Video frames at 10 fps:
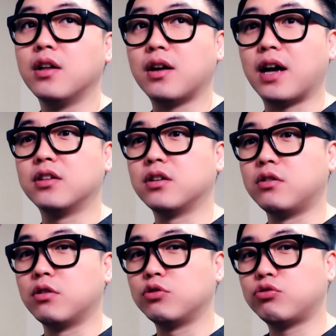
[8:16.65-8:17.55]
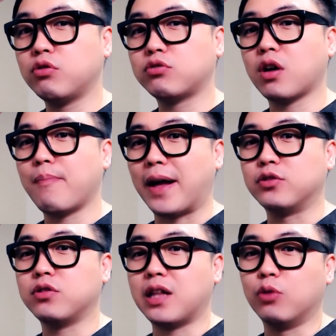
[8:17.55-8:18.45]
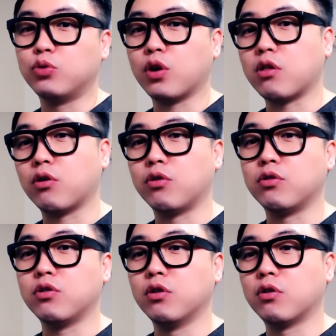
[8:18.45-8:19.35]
라는 그런 충격적인 반전이 나온 적이 있었거든요.